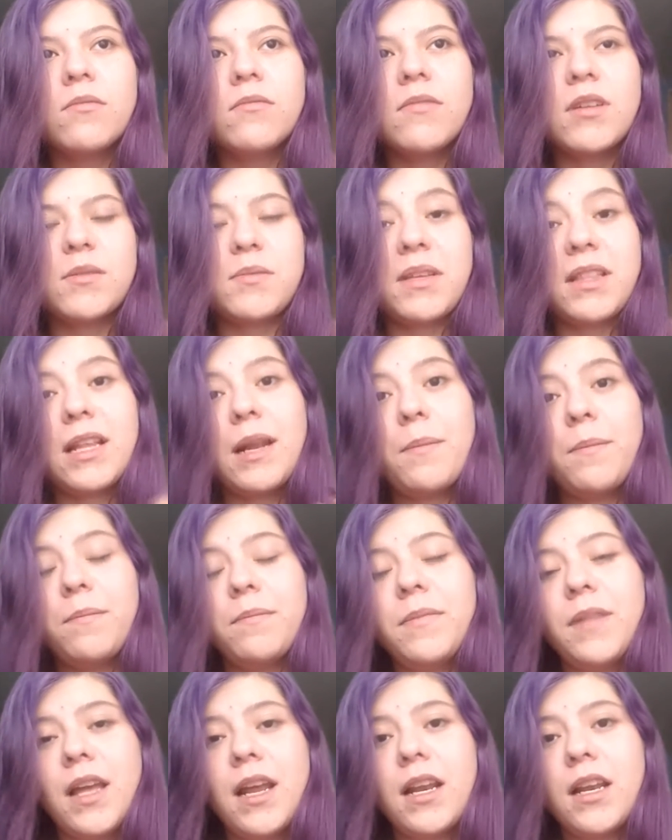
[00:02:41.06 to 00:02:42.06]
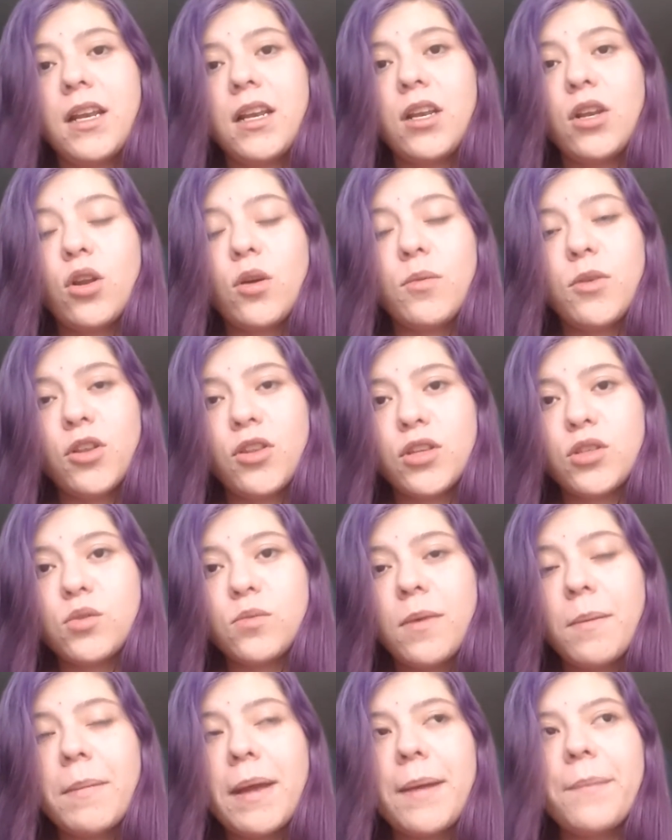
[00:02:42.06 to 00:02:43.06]
más bien del, novio de
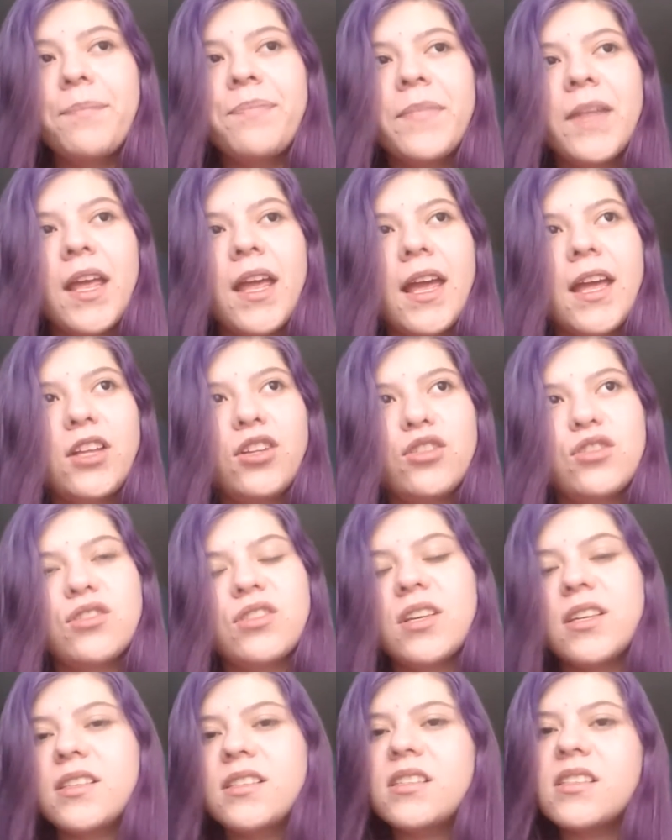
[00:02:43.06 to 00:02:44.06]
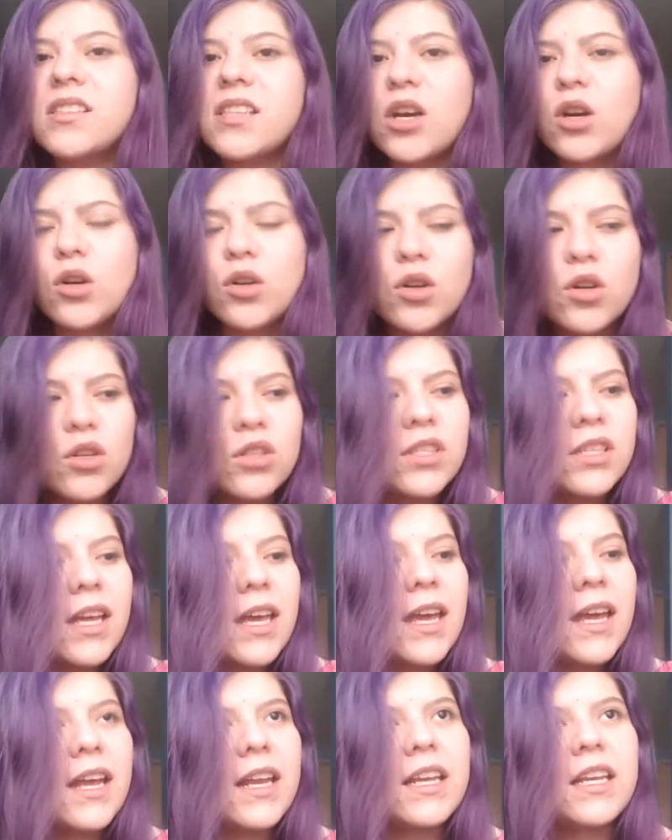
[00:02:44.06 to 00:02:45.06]
su mamá. Entonces se
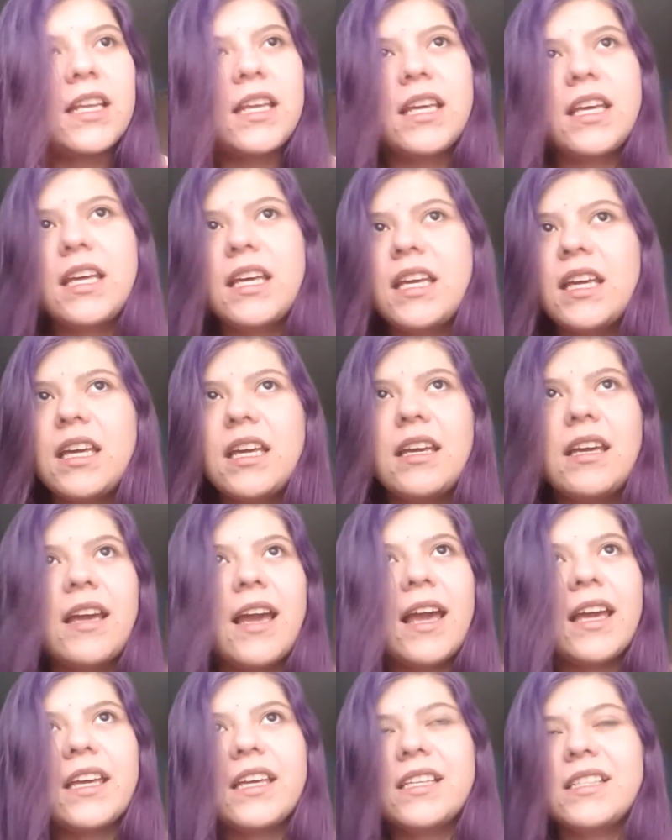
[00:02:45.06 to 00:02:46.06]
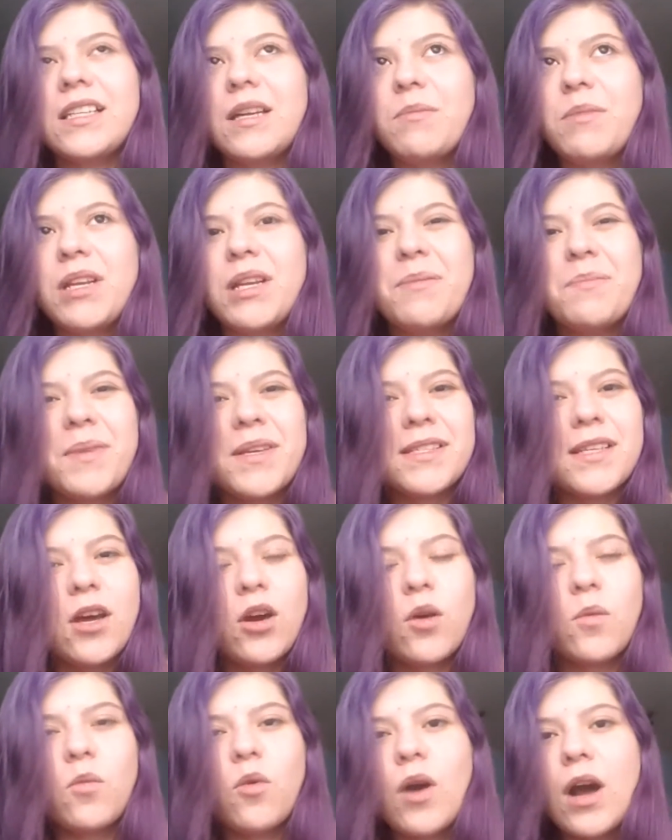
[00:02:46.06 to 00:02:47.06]
conocen y X también empieza
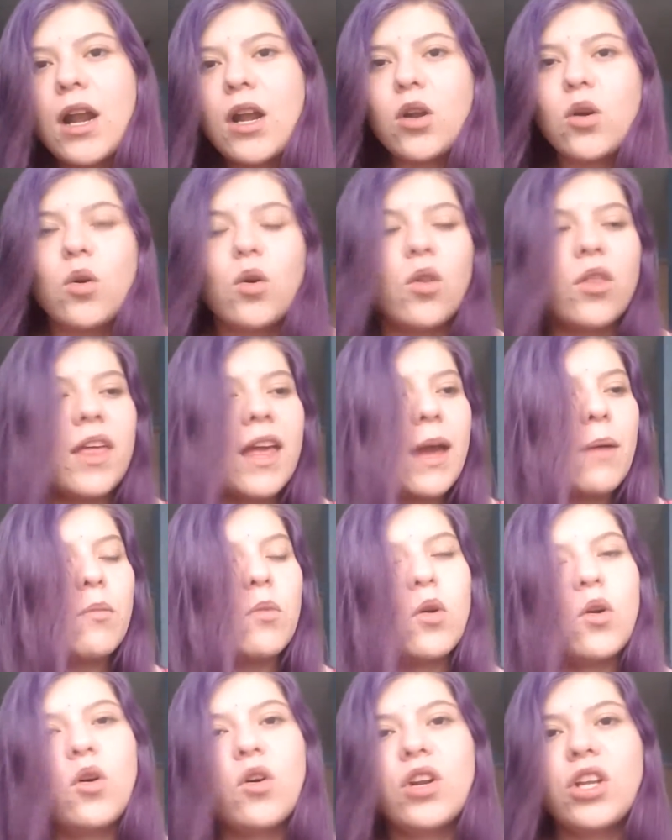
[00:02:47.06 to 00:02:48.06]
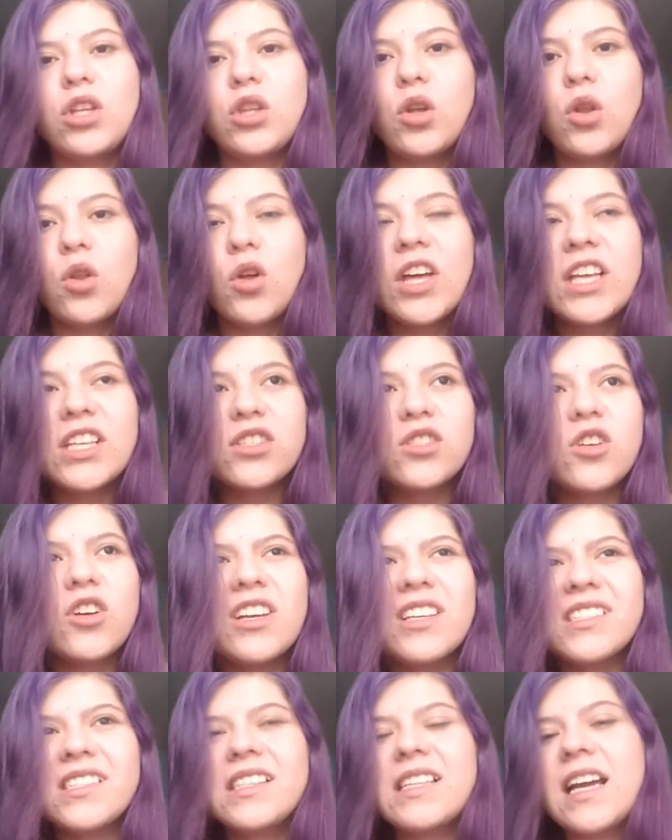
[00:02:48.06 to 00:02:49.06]
como algo de amor y todo esto
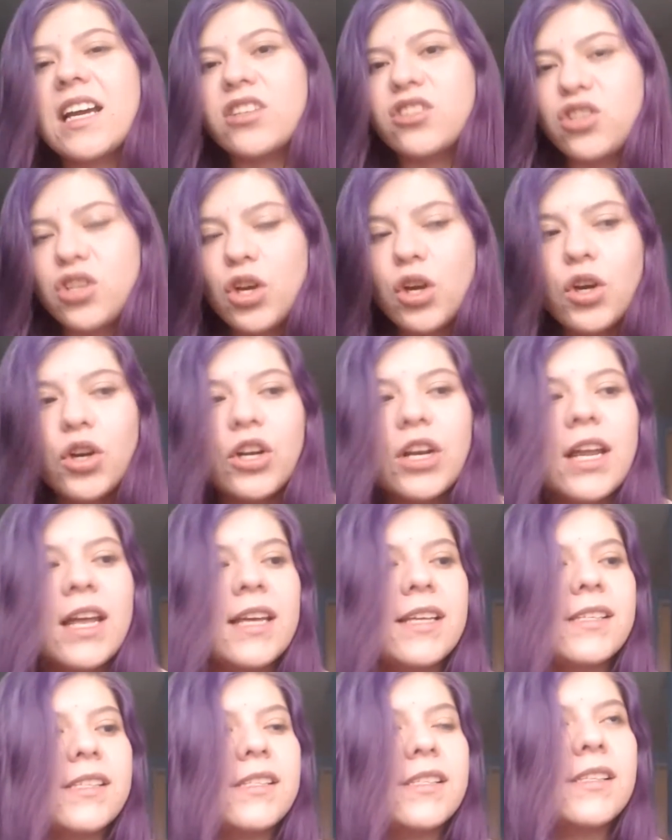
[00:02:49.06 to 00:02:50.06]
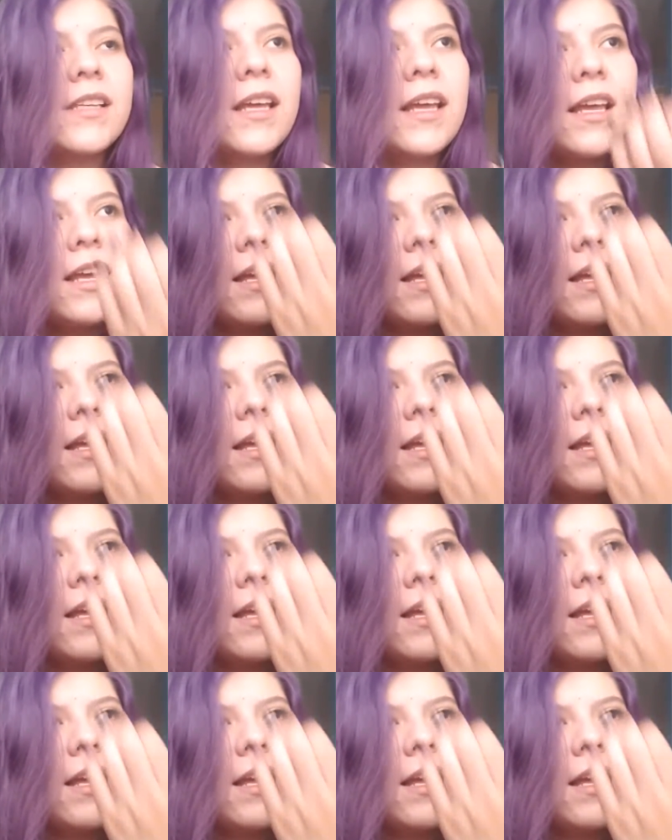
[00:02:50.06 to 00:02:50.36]
es de acción, es...